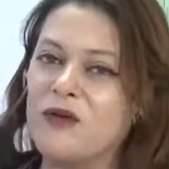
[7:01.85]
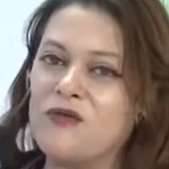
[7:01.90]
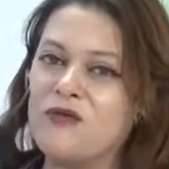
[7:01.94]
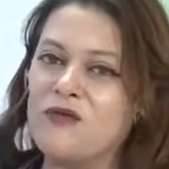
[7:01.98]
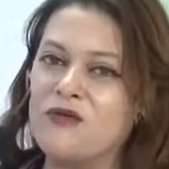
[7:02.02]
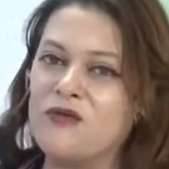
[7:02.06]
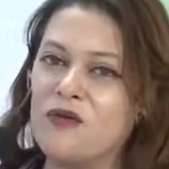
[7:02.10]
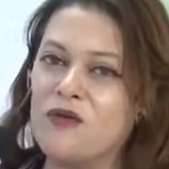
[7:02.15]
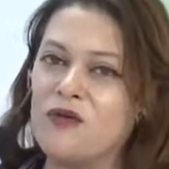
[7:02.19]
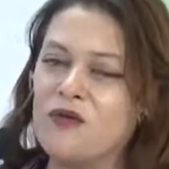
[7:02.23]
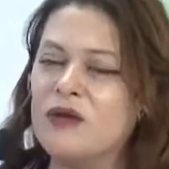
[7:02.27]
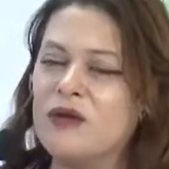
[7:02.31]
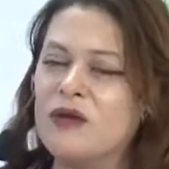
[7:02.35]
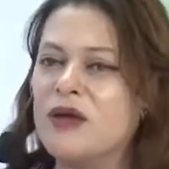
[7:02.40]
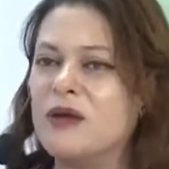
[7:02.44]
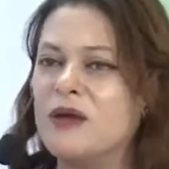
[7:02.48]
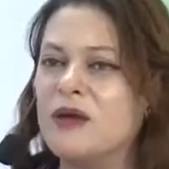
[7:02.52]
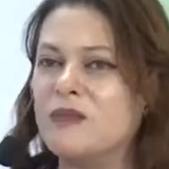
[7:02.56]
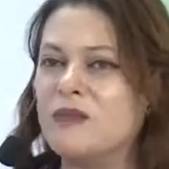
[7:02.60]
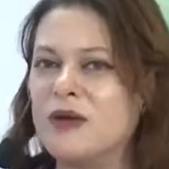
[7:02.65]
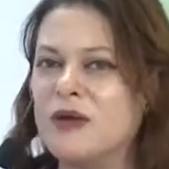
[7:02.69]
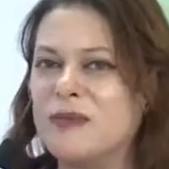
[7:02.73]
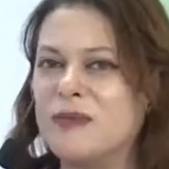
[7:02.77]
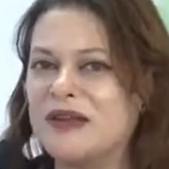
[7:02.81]
vou
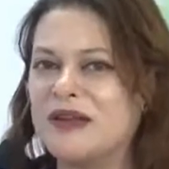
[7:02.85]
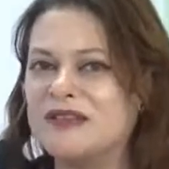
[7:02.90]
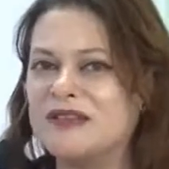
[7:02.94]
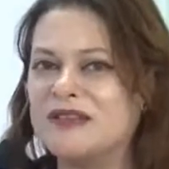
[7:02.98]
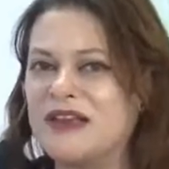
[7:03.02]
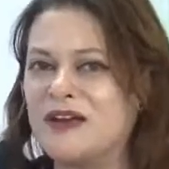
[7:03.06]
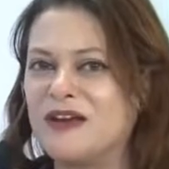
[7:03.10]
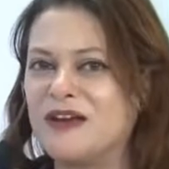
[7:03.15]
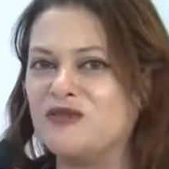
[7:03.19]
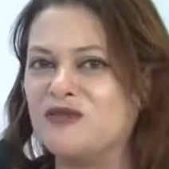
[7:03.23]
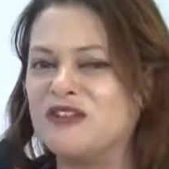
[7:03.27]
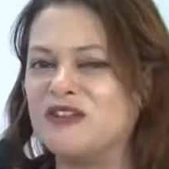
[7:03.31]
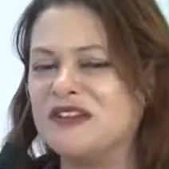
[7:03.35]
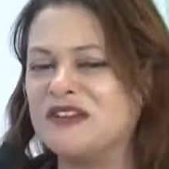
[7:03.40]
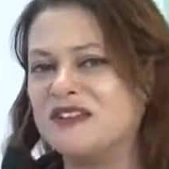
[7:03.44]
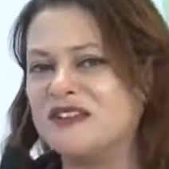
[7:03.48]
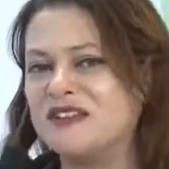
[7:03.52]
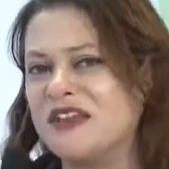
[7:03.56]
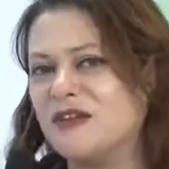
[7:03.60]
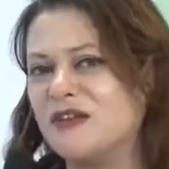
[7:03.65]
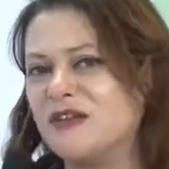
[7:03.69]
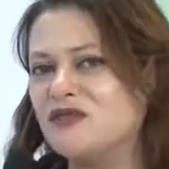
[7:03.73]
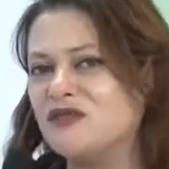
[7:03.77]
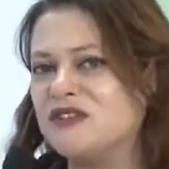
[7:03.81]
me basear nos
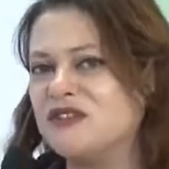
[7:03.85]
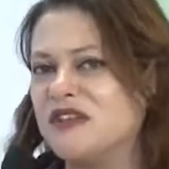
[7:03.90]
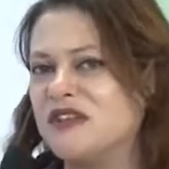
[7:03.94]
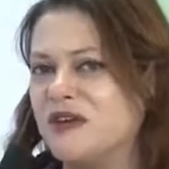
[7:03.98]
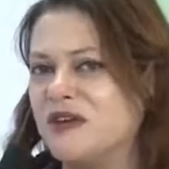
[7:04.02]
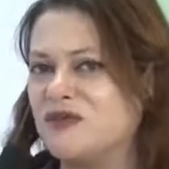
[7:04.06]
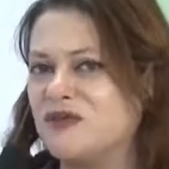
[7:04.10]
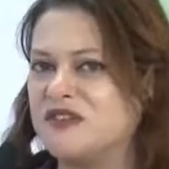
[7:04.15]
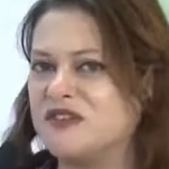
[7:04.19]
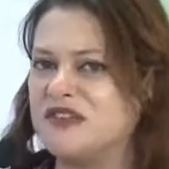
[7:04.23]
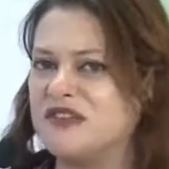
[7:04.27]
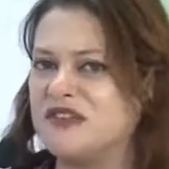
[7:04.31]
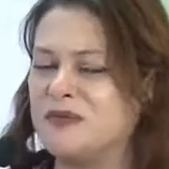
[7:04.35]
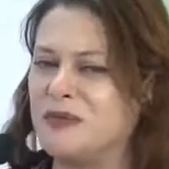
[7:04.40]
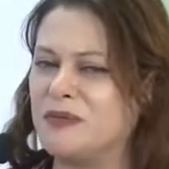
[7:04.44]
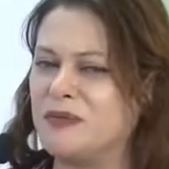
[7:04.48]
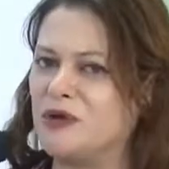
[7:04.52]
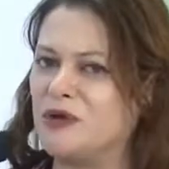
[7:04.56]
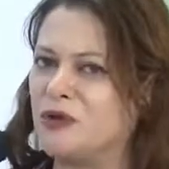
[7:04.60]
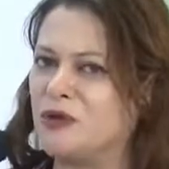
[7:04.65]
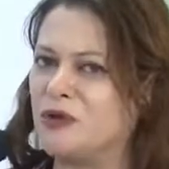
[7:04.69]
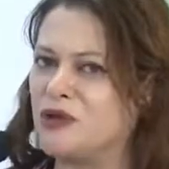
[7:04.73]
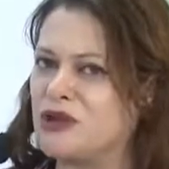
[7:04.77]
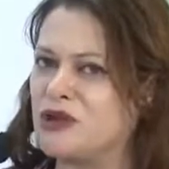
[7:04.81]
acertos e erros desse
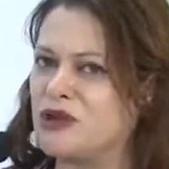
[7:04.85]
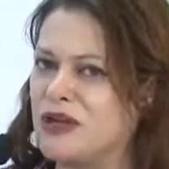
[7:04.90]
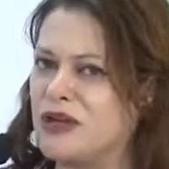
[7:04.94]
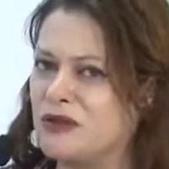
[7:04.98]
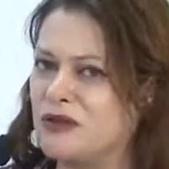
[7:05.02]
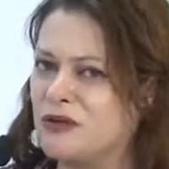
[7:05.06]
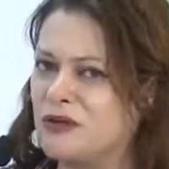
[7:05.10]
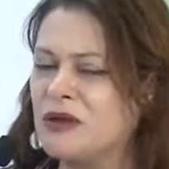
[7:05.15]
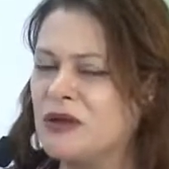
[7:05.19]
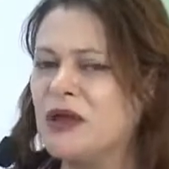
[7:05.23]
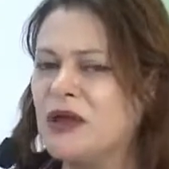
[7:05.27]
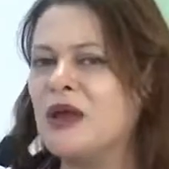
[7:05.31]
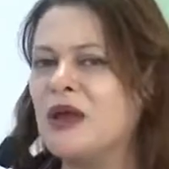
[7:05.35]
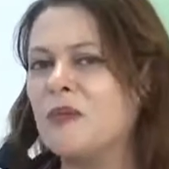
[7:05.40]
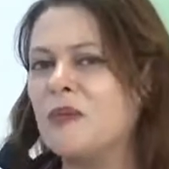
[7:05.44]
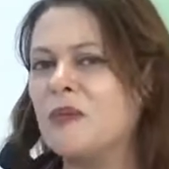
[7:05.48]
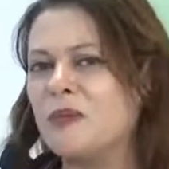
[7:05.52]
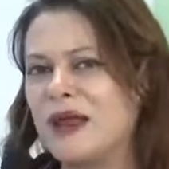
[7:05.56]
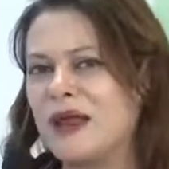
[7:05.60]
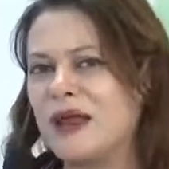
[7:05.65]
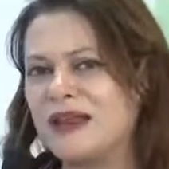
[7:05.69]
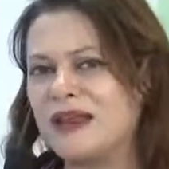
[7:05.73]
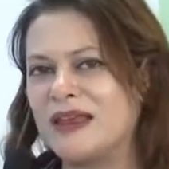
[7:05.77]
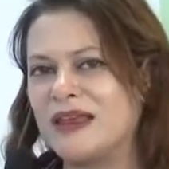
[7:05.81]
primeiro projeto
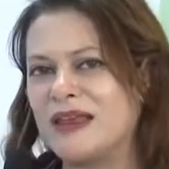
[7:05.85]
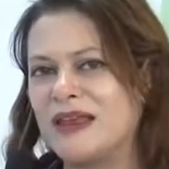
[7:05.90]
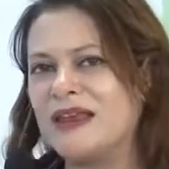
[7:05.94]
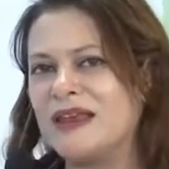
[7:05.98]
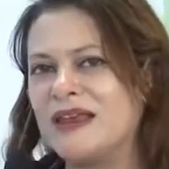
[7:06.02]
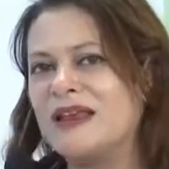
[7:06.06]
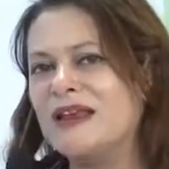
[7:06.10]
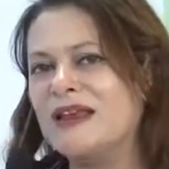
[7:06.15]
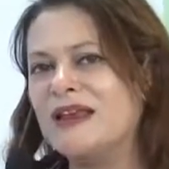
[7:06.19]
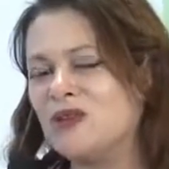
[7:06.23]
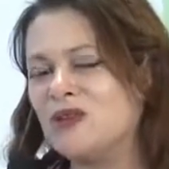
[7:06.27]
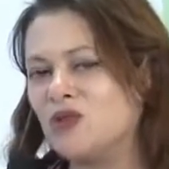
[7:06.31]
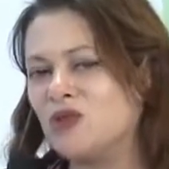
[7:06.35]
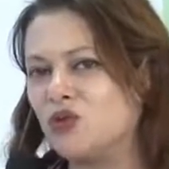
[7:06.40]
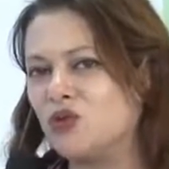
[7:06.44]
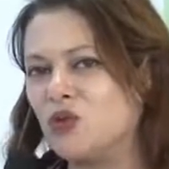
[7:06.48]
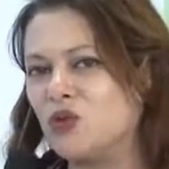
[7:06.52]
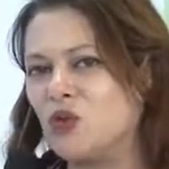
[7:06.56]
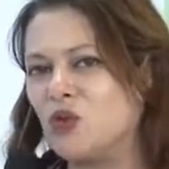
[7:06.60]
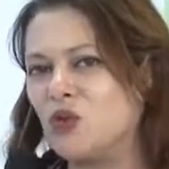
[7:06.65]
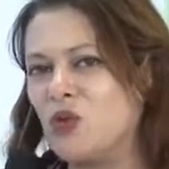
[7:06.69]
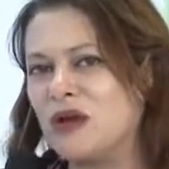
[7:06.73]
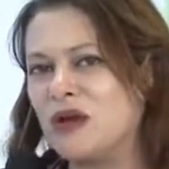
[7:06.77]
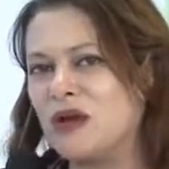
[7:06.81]
para que tudo
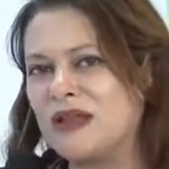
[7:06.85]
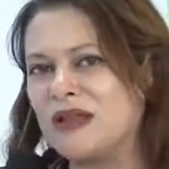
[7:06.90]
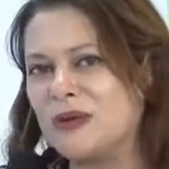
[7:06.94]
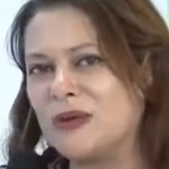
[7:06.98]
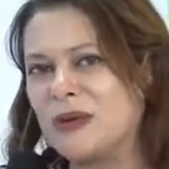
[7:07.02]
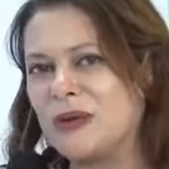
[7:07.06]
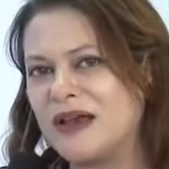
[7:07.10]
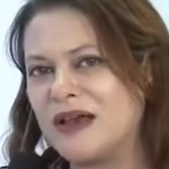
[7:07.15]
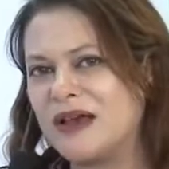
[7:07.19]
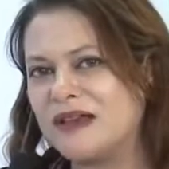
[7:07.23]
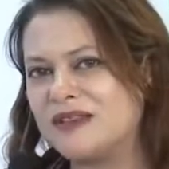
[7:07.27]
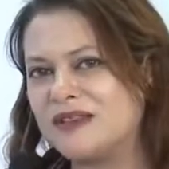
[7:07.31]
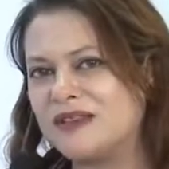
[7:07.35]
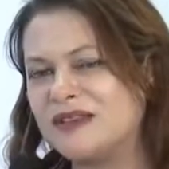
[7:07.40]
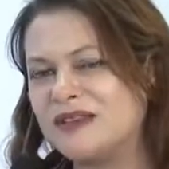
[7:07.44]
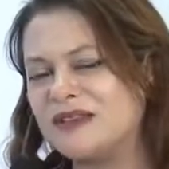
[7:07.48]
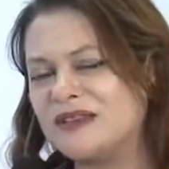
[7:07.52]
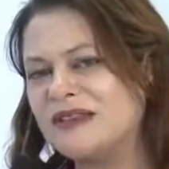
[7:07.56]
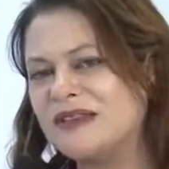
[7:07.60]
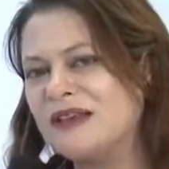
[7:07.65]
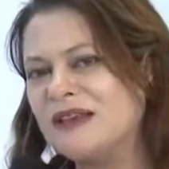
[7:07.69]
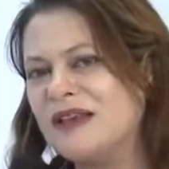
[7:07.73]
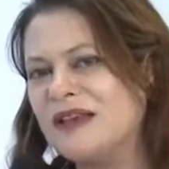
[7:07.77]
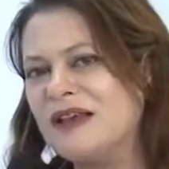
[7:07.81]
corra na mais.